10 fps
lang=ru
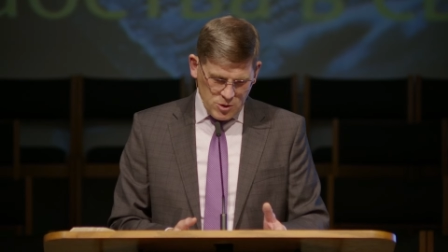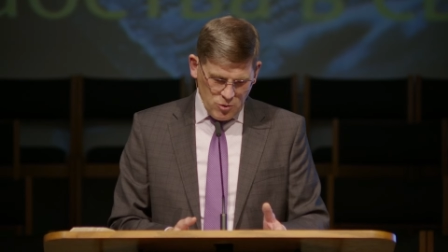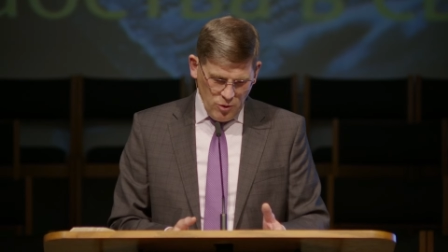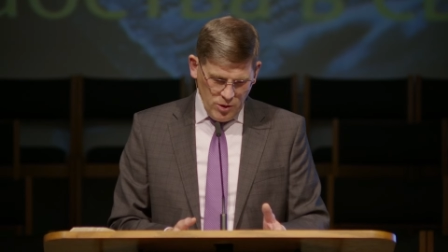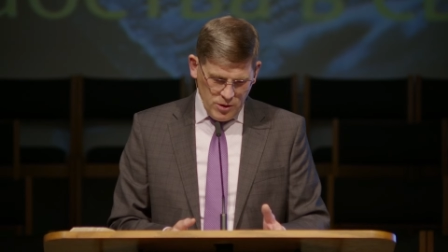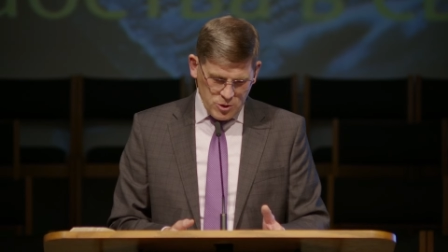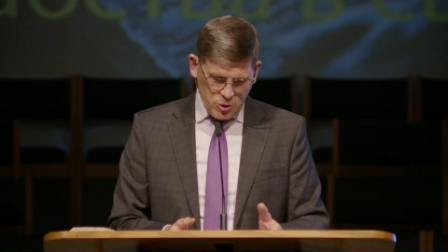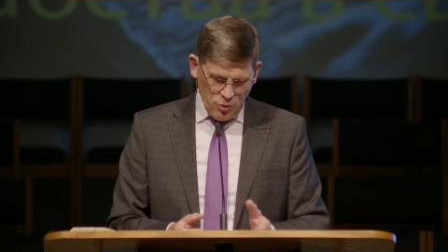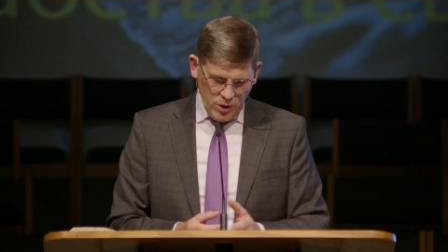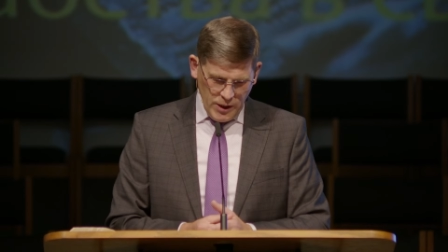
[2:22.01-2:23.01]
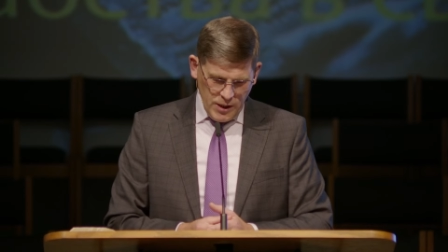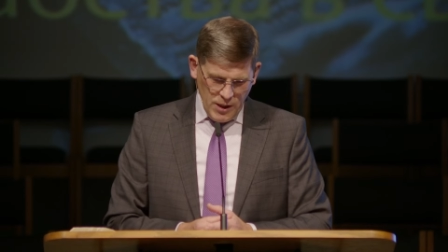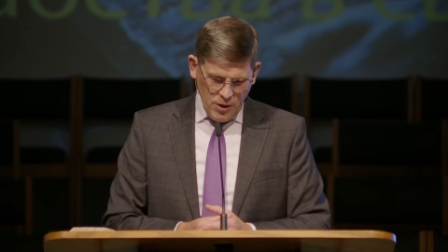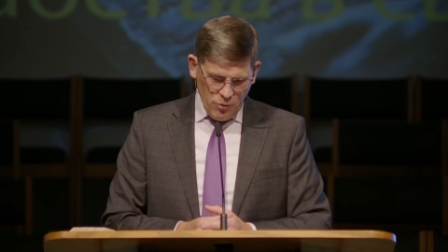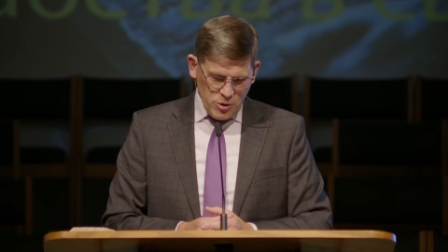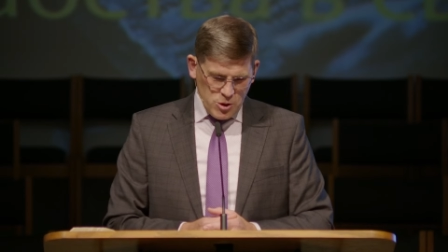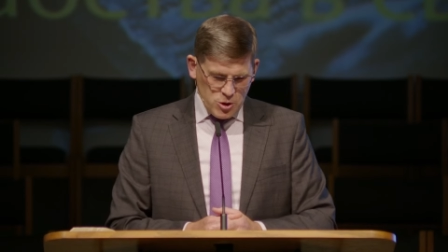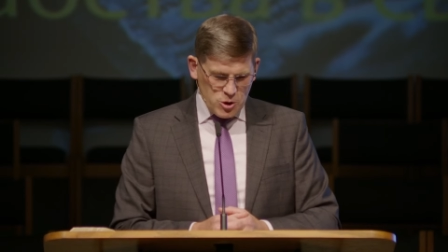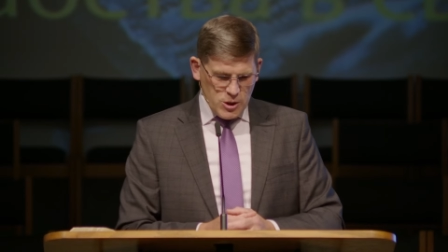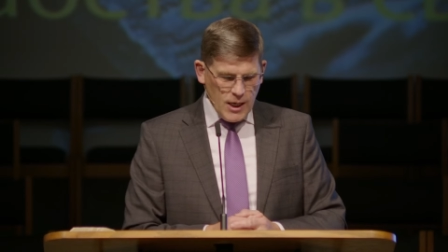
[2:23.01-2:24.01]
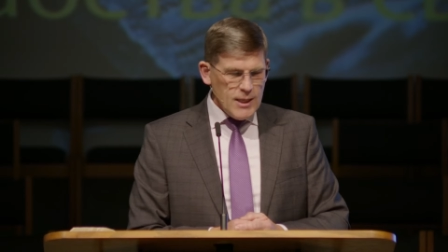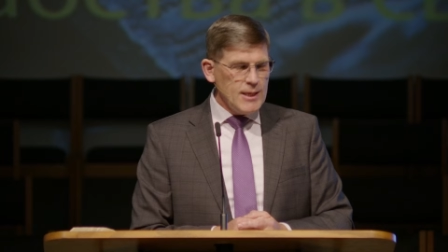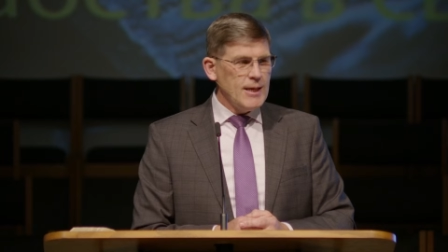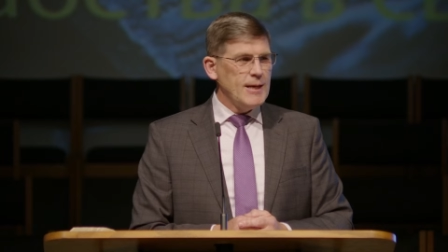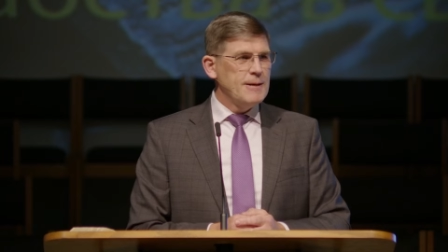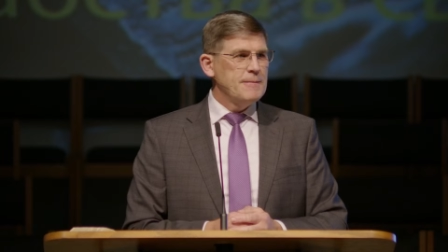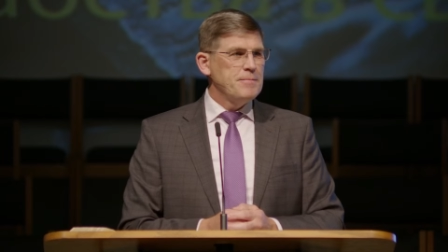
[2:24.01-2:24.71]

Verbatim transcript: школой уничижения,